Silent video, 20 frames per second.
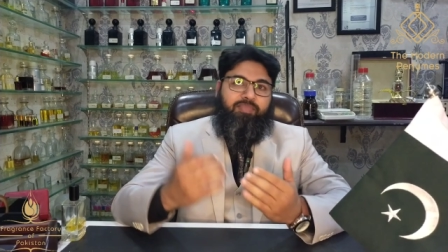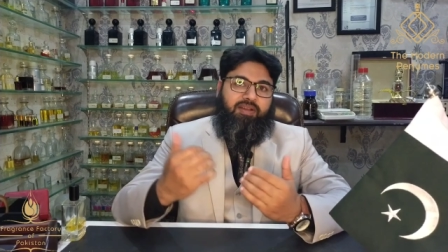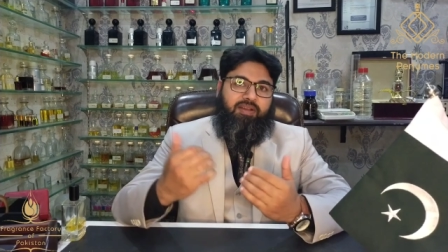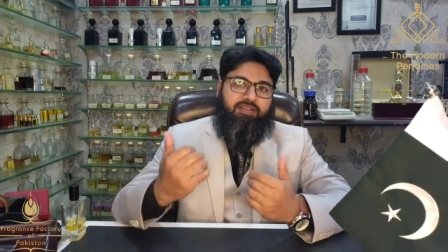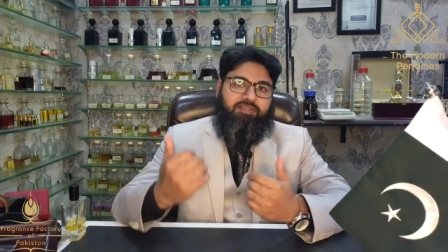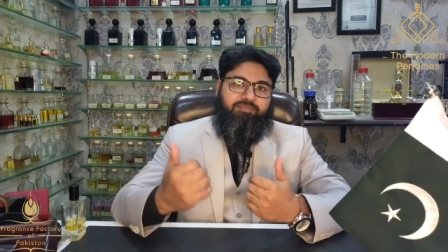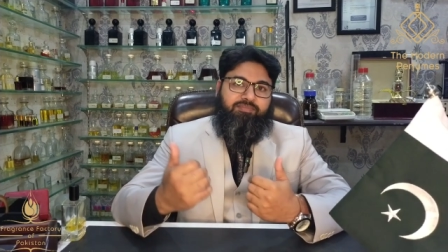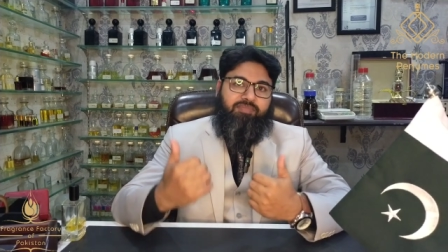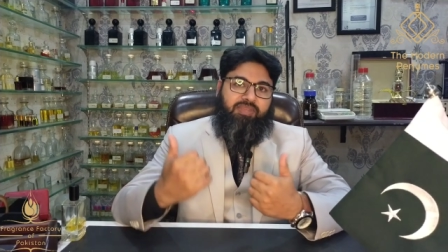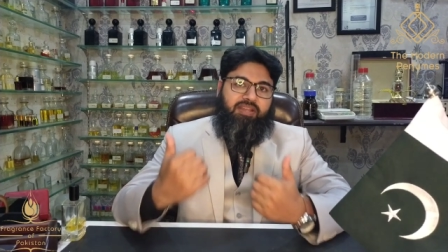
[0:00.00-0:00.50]

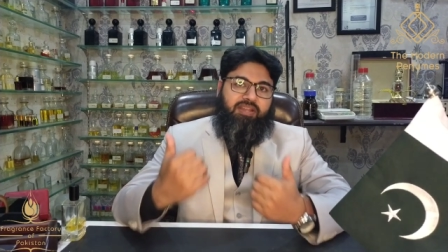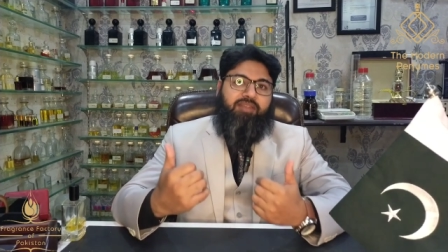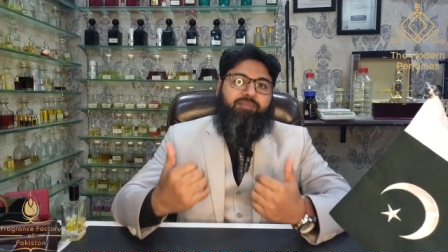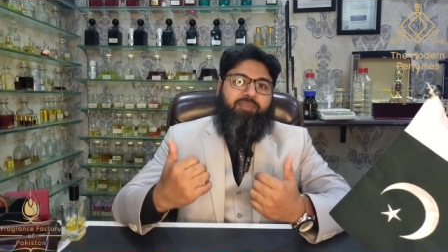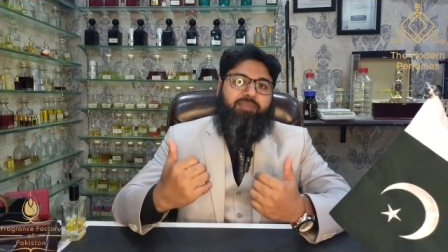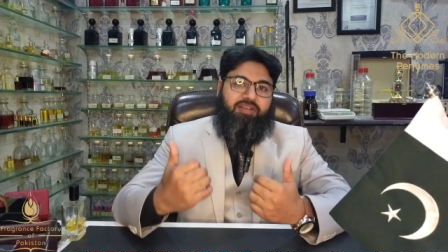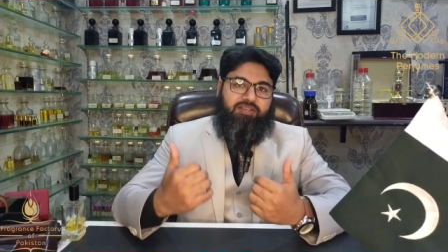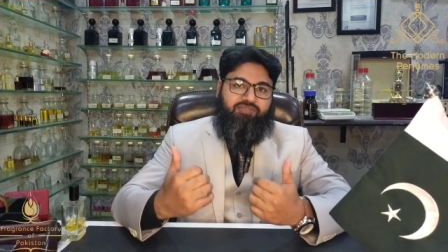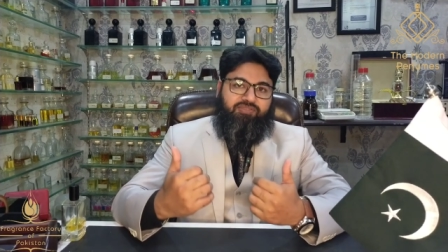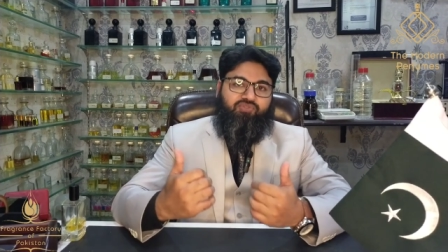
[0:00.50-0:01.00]
पास मेरे
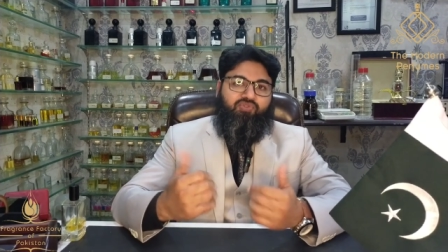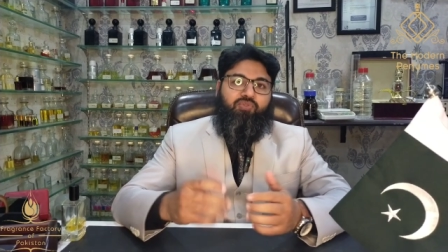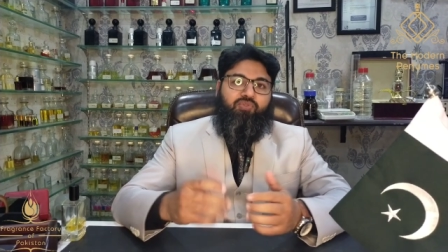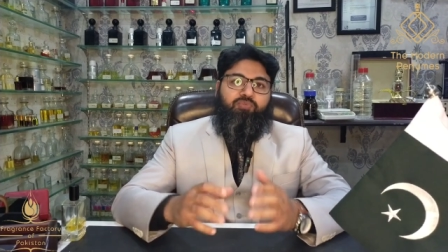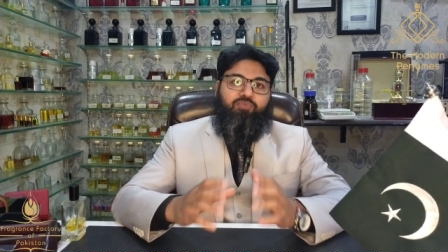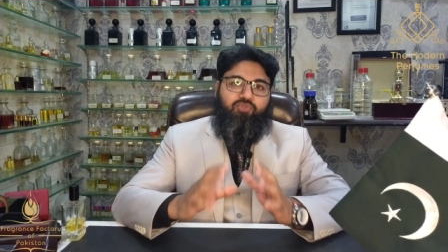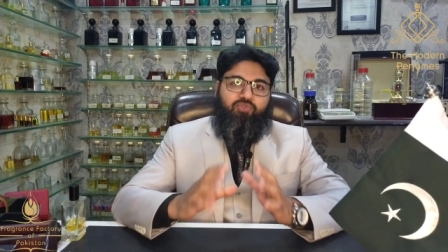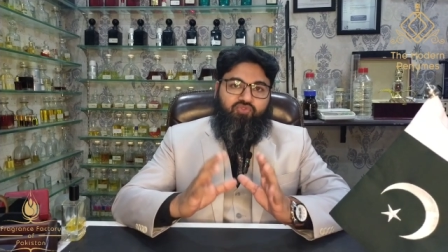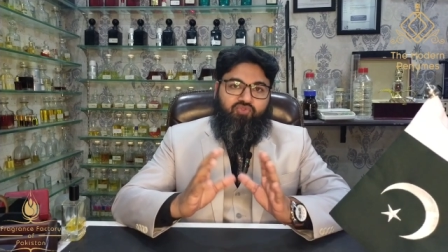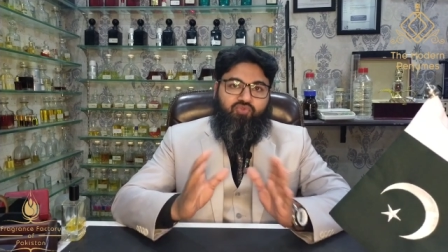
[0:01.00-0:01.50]
पास
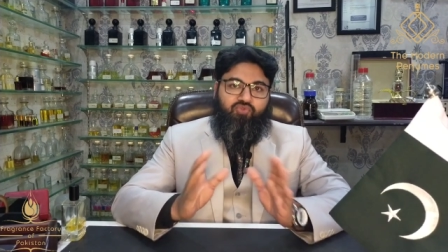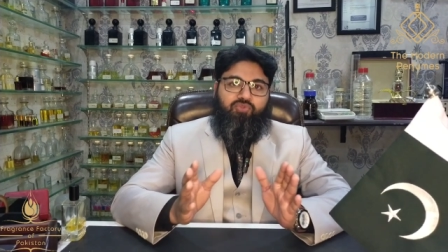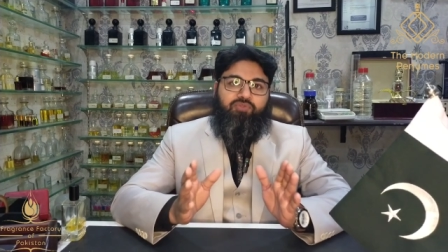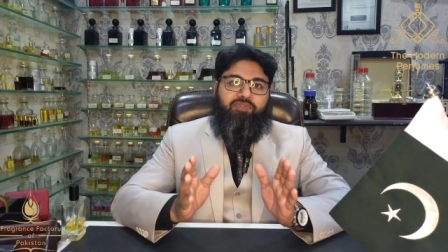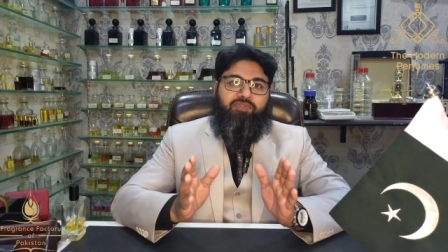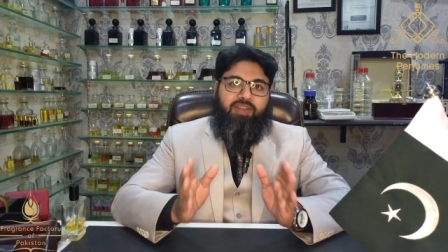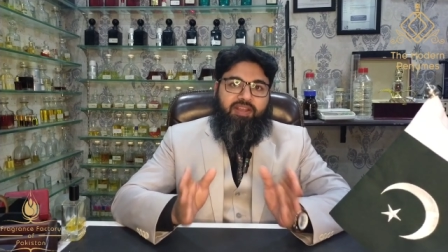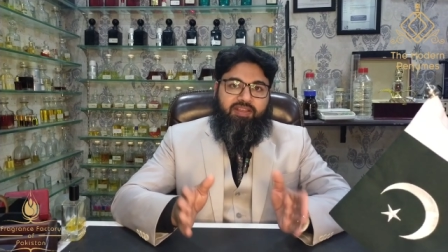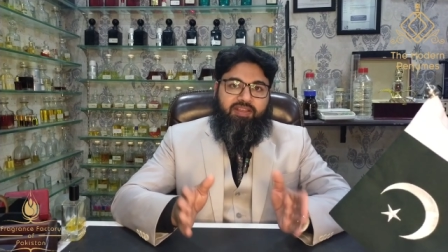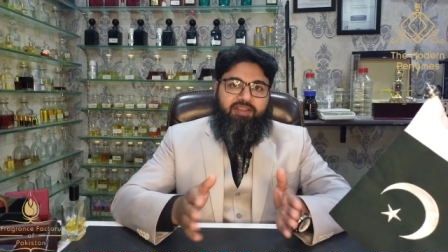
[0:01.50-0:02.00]
जो मौजूद
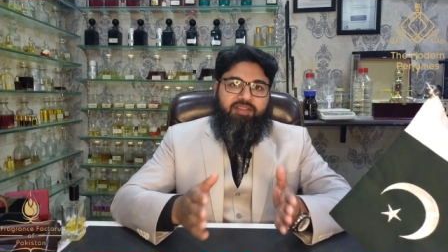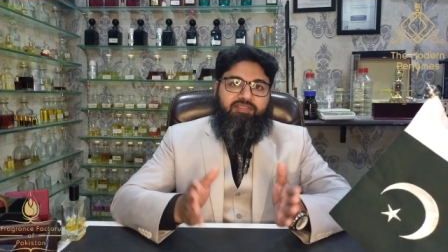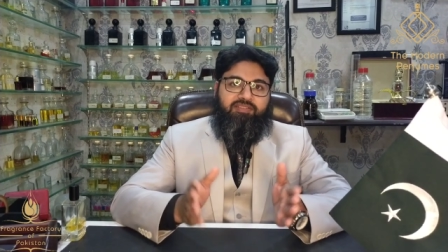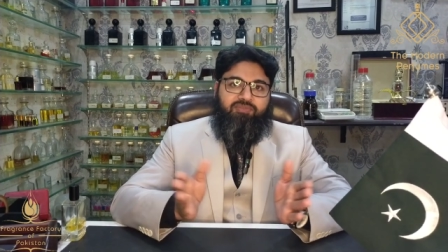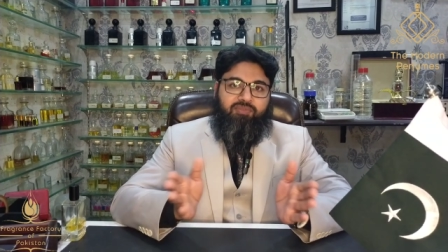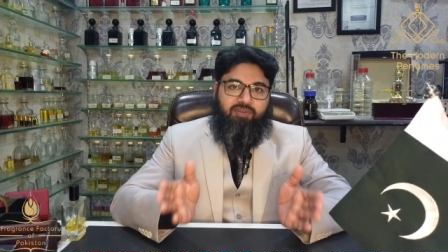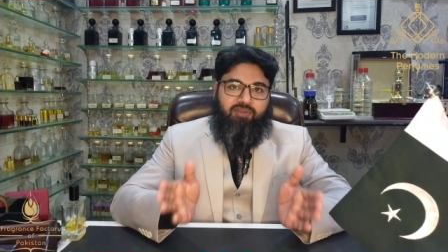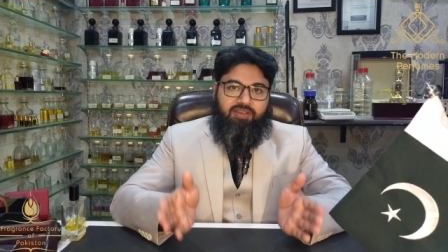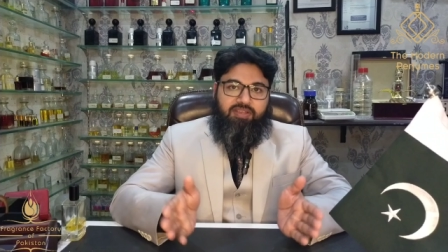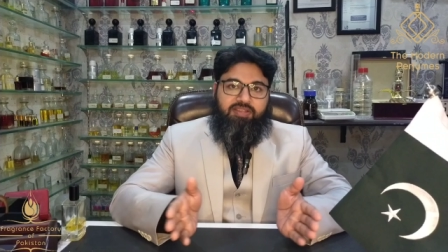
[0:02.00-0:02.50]

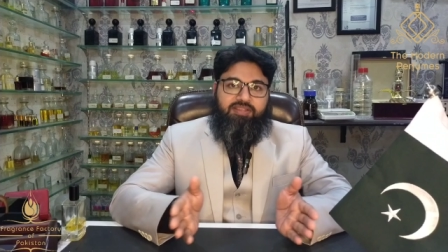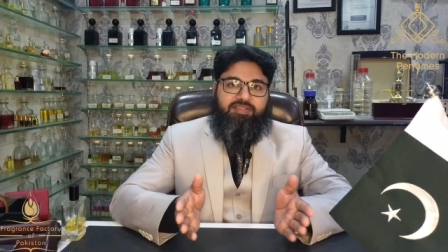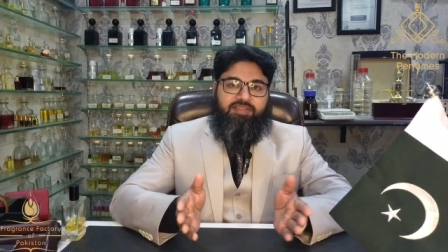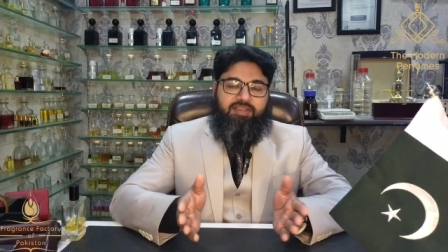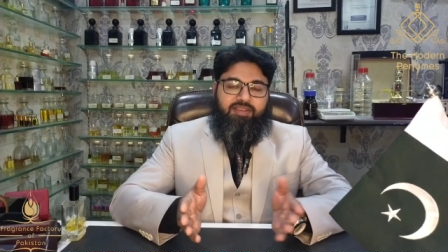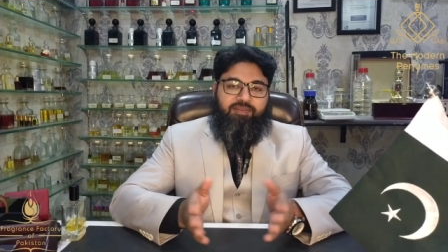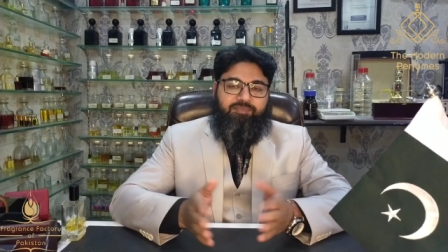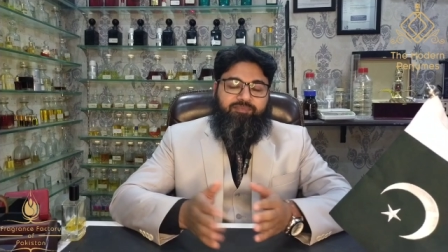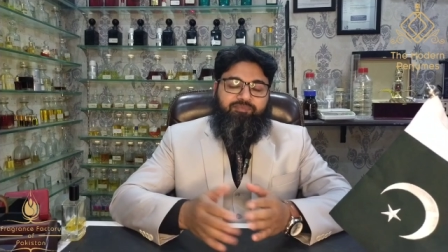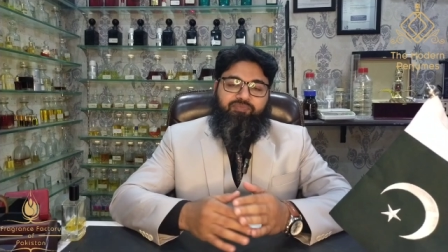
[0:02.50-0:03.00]
फ्रेगरेंस ऑयल्स
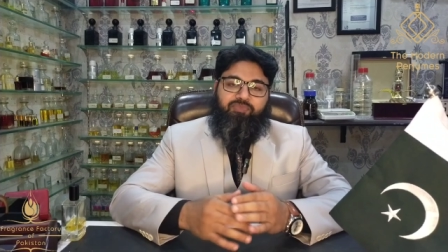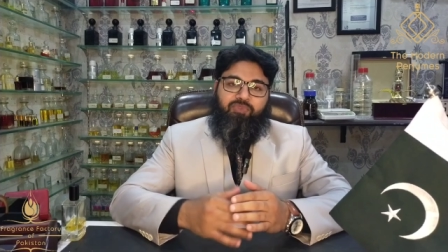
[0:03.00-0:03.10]
हैं